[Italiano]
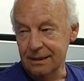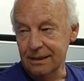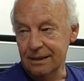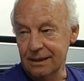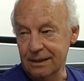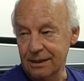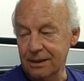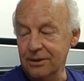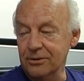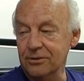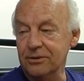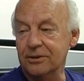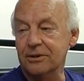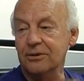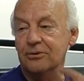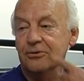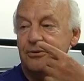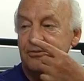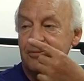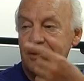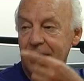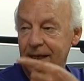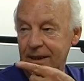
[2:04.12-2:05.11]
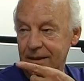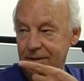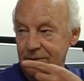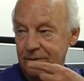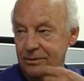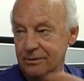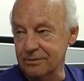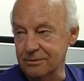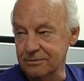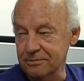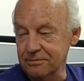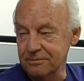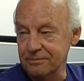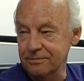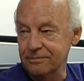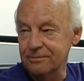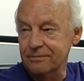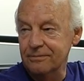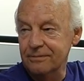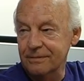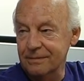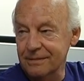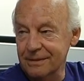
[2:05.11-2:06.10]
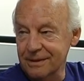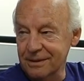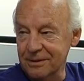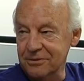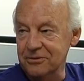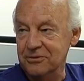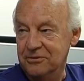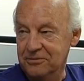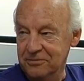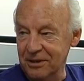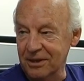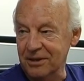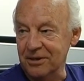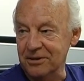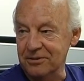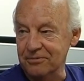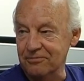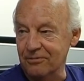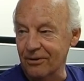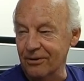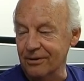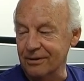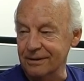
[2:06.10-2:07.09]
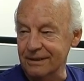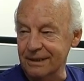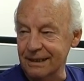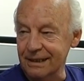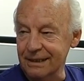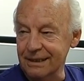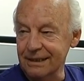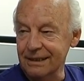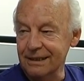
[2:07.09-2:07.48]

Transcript: Io ti domando, e tu mi rispondi,